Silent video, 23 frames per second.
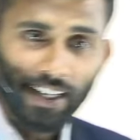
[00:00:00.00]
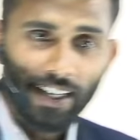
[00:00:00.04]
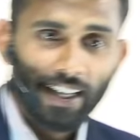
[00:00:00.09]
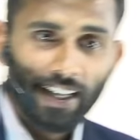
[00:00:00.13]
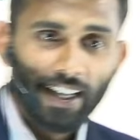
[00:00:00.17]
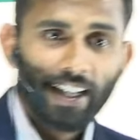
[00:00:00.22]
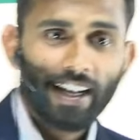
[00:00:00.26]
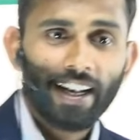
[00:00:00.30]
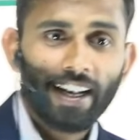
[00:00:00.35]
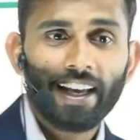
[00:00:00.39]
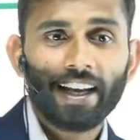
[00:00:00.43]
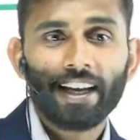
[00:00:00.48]

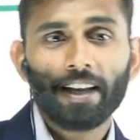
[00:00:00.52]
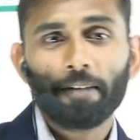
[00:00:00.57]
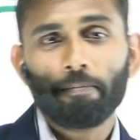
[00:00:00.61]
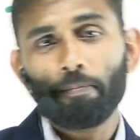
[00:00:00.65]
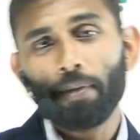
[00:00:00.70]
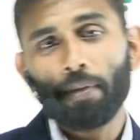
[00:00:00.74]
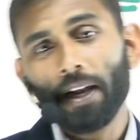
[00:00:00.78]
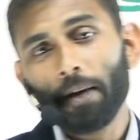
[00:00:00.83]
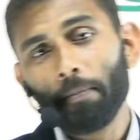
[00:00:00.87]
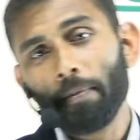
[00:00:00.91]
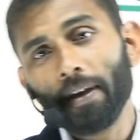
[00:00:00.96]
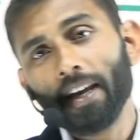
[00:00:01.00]
लेकिन फिर
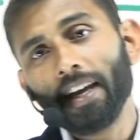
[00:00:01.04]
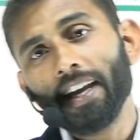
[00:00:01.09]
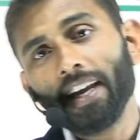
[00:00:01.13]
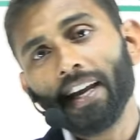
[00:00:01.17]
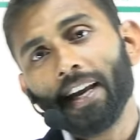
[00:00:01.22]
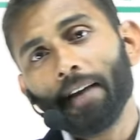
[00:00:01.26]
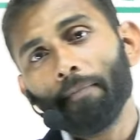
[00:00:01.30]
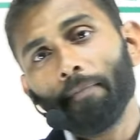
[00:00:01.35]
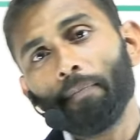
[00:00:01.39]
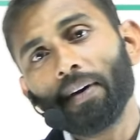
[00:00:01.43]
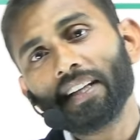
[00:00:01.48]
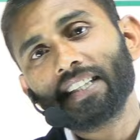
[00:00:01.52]
भी
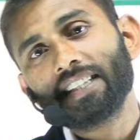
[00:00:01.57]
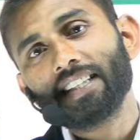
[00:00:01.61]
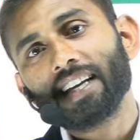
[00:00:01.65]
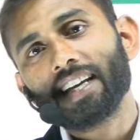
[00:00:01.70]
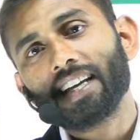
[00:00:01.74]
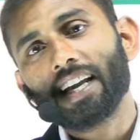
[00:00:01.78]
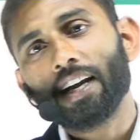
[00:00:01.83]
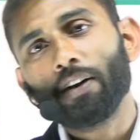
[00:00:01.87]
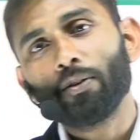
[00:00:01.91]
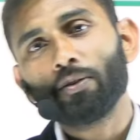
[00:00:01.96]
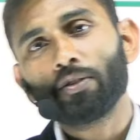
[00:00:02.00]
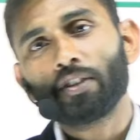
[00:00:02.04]
बच्चा क्या
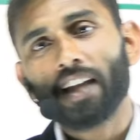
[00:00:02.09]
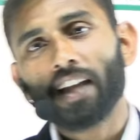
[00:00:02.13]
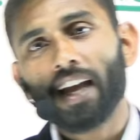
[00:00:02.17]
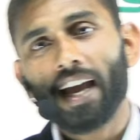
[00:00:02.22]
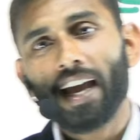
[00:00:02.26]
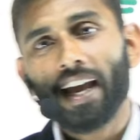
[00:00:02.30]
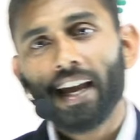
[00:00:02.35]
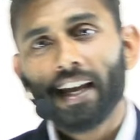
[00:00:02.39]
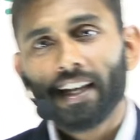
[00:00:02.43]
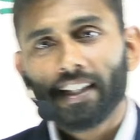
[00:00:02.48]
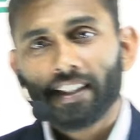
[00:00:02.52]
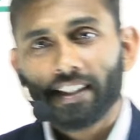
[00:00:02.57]
होता है
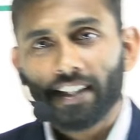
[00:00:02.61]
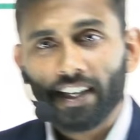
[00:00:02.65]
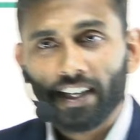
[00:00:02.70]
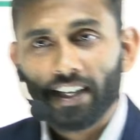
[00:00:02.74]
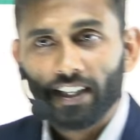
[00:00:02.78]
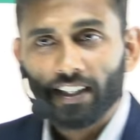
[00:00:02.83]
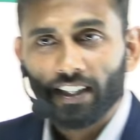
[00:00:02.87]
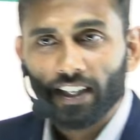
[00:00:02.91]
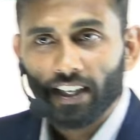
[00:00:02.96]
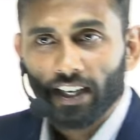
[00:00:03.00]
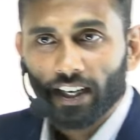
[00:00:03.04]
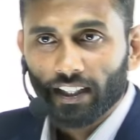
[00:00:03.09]
धीरे
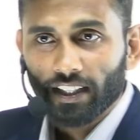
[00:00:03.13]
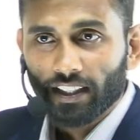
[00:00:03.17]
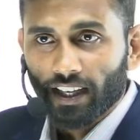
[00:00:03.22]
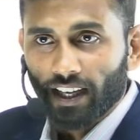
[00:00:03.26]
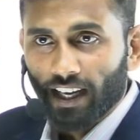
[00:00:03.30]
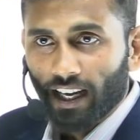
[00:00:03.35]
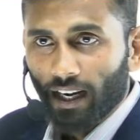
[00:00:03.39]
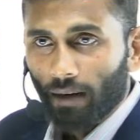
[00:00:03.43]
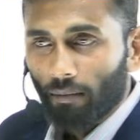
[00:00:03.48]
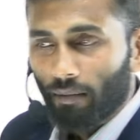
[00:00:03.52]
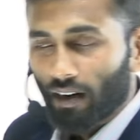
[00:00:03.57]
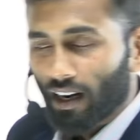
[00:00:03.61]
धीरे तैयारी में
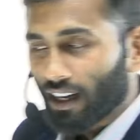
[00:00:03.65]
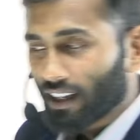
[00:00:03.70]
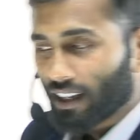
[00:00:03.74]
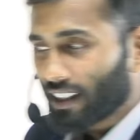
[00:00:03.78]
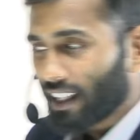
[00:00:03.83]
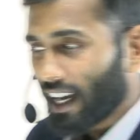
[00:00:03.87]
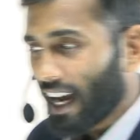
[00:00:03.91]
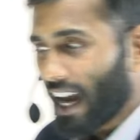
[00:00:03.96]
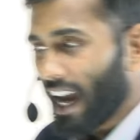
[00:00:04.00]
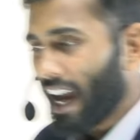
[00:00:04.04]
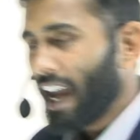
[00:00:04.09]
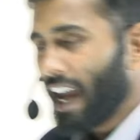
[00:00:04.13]
लगता है
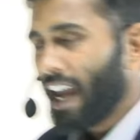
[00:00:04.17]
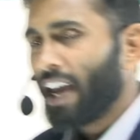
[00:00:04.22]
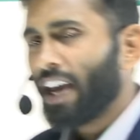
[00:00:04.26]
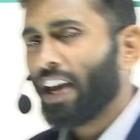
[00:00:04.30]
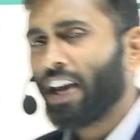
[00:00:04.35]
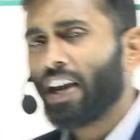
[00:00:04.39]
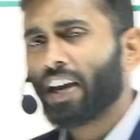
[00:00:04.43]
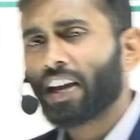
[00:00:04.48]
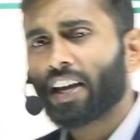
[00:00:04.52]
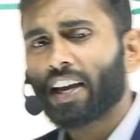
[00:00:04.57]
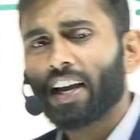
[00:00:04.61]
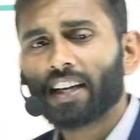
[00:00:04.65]
एक
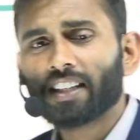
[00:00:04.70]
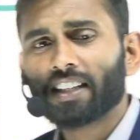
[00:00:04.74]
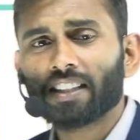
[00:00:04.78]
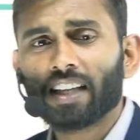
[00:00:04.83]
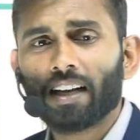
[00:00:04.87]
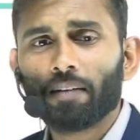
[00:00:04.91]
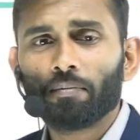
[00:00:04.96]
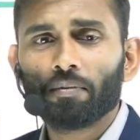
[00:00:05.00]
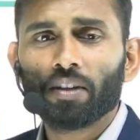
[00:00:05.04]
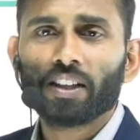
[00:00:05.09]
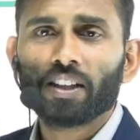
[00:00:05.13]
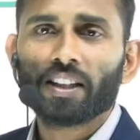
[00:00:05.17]
एग्जाम
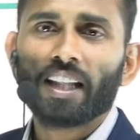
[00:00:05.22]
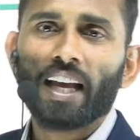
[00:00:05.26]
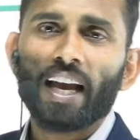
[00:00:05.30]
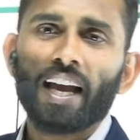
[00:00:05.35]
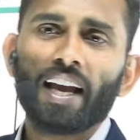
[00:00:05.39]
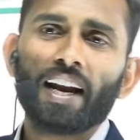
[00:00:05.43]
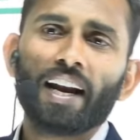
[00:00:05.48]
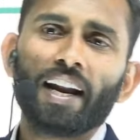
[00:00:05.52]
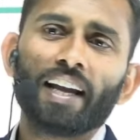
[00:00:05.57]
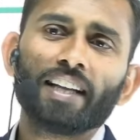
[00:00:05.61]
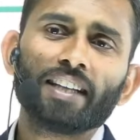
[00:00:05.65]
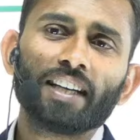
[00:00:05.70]
देता है रह
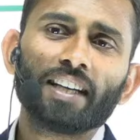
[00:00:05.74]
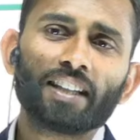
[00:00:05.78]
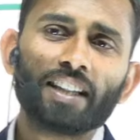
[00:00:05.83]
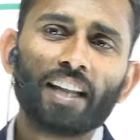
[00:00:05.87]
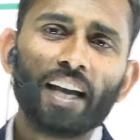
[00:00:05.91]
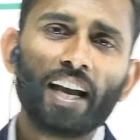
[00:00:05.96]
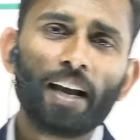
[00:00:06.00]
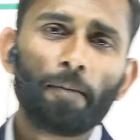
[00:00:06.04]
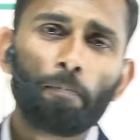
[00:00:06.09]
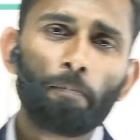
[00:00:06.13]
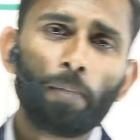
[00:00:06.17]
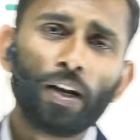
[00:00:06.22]
जाता है
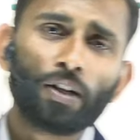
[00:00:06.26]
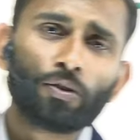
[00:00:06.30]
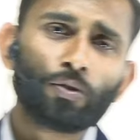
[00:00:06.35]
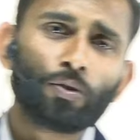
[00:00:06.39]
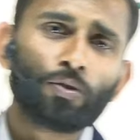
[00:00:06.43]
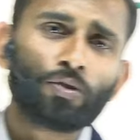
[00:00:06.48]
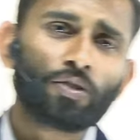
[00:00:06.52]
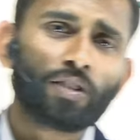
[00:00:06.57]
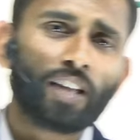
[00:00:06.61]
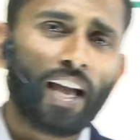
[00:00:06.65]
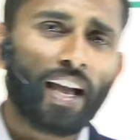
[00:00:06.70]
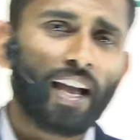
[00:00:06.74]
फिर सोचता
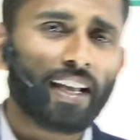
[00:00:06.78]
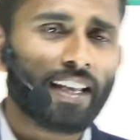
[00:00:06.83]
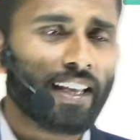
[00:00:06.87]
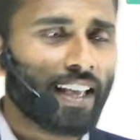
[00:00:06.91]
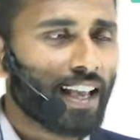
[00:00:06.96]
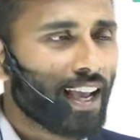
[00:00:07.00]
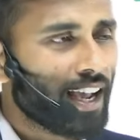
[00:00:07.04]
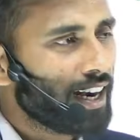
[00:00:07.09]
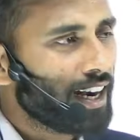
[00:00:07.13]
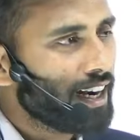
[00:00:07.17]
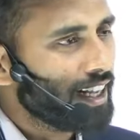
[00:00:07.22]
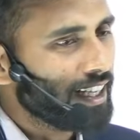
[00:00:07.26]
है कि यार
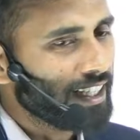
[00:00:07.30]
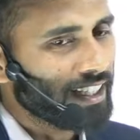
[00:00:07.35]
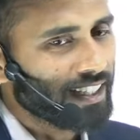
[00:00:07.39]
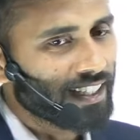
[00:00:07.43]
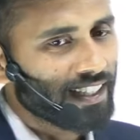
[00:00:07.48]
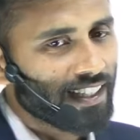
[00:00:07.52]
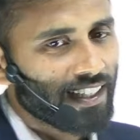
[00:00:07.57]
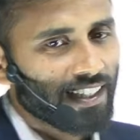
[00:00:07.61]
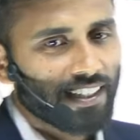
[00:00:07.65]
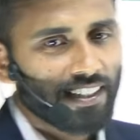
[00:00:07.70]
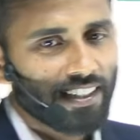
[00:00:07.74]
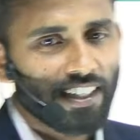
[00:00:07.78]
नहीं
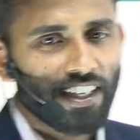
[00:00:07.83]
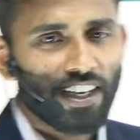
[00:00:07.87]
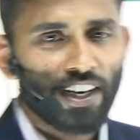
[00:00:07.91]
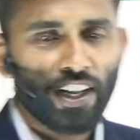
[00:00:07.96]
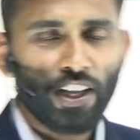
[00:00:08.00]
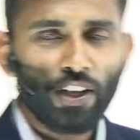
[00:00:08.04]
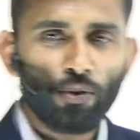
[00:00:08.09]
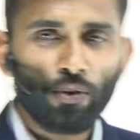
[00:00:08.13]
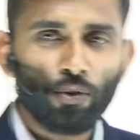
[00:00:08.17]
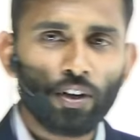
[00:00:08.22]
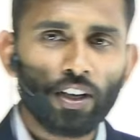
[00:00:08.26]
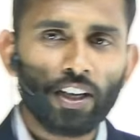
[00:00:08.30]
ये नहीं
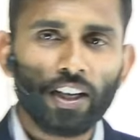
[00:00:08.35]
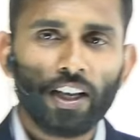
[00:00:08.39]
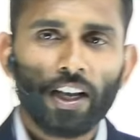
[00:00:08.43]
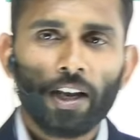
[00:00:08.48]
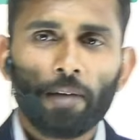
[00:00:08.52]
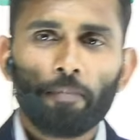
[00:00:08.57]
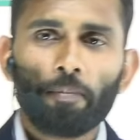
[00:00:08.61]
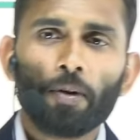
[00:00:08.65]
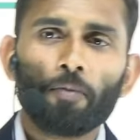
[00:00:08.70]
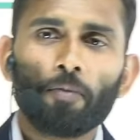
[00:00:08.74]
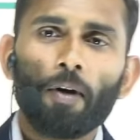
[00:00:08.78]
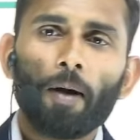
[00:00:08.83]
होगी फिर
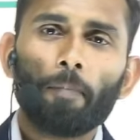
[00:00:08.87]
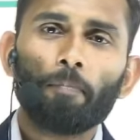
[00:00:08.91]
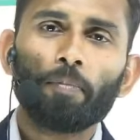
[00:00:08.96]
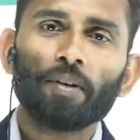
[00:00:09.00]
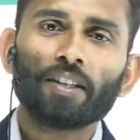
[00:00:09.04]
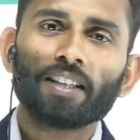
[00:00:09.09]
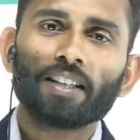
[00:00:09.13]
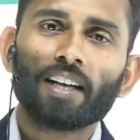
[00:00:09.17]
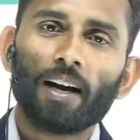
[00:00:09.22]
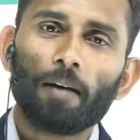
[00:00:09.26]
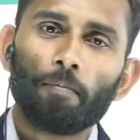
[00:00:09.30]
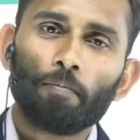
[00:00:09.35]
वापिस कहाँ
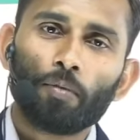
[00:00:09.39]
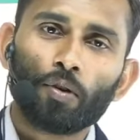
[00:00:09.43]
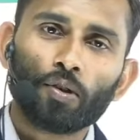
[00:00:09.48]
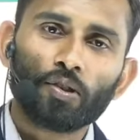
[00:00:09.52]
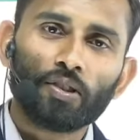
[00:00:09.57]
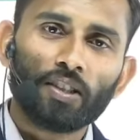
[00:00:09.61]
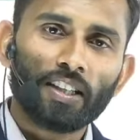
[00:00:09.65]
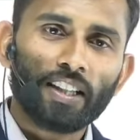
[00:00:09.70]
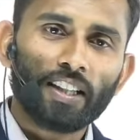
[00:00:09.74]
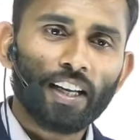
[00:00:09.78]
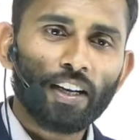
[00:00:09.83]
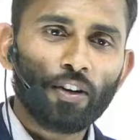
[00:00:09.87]
पहुंच जाता
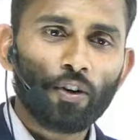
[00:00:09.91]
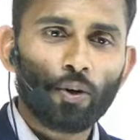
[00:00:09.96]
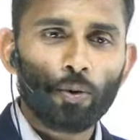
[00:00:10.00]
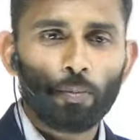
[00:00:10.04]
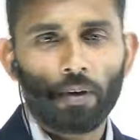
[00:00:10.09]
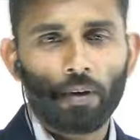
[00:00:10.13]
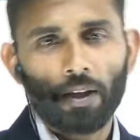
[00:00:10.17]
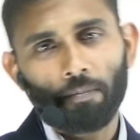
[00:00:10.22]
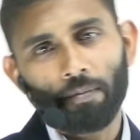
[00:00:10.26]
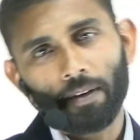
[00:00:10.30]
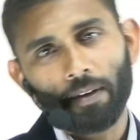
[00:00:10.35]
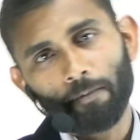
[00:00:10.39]
है ग्रुप डी
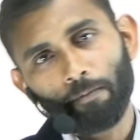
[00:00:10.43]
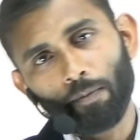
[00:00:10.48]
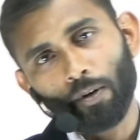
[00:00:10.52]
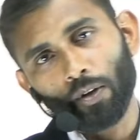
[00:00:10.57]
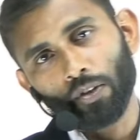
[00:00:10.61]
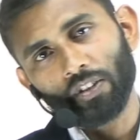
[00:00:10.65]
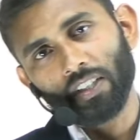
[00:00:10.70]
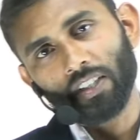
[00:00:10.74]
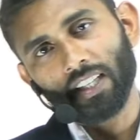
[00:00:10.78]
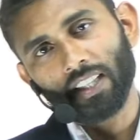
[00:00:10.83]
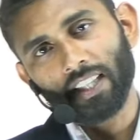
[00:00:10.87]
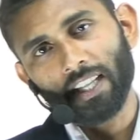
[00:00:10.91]
पर पहुंच
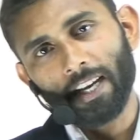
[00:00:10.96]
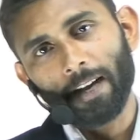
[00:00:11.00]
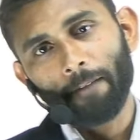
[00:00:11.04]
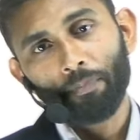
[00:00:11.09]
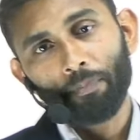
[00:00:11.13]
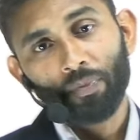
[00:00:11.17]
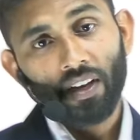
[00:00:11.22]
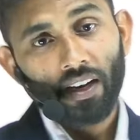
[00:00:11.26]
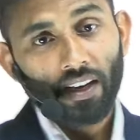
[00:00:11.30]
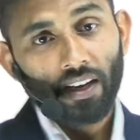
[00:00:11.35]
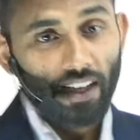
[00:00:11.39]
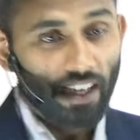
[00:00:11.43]
जाता है
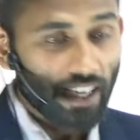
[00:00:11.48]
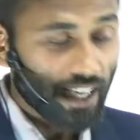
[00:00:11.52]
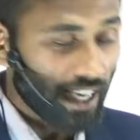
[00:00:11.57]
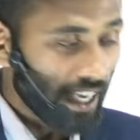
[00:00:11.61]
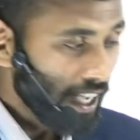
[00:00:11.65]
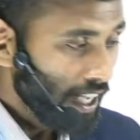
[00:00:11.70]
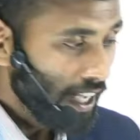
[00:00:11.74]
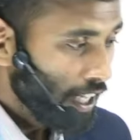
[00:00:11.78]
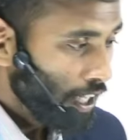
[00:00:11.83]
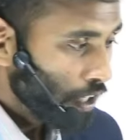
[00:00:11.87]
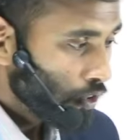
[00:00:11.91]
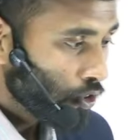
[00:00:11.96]
ठीक है
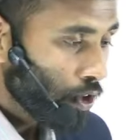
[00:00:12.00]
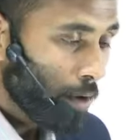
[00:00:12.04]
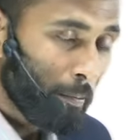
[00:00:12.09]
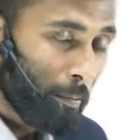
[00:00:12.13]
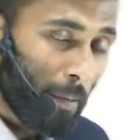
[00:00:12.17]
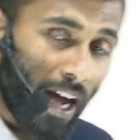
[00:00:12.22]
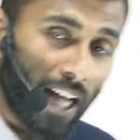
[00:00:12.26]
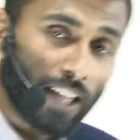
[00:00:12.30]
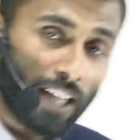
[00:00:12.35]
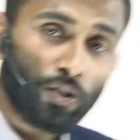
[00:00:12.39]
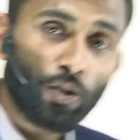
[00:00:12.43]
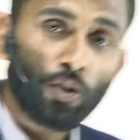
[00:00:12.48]
तो हम बात
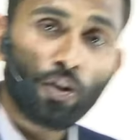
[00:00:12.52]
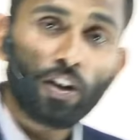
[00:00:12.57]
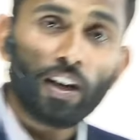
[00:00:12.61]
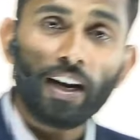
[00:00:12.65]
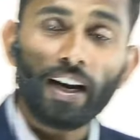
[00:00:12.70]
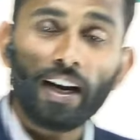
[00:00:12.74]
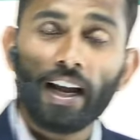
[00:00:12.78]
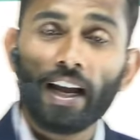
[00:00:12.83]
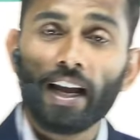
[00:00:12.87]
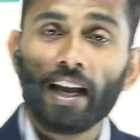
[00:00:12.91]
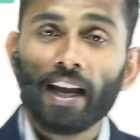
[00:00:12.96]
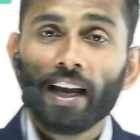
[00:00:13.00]
जो कर रहे हैं
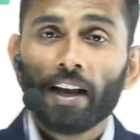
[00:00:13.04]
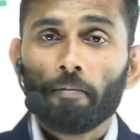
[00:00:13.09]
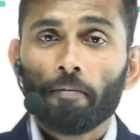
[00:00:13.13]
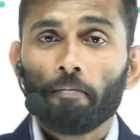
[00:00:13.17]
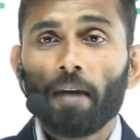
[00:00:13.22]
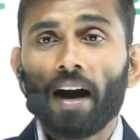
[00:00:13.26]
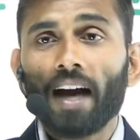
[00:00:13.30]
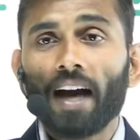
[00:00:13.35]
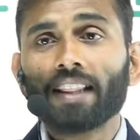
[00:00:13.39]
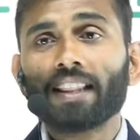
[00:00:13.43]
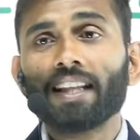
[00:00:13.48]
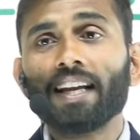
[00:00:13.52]
बात
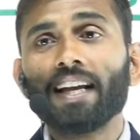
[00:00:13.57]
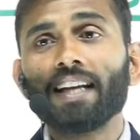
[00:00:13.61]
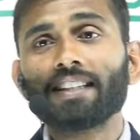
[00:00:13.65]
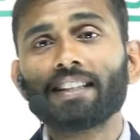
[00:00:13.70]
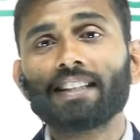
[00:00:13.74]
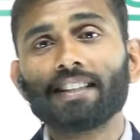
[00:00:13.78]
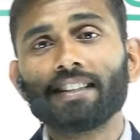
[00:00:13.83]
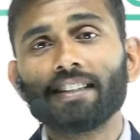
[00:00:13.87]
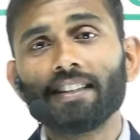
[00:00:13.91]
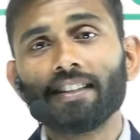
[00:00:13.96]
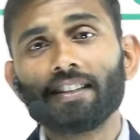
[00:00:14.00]
है एस एस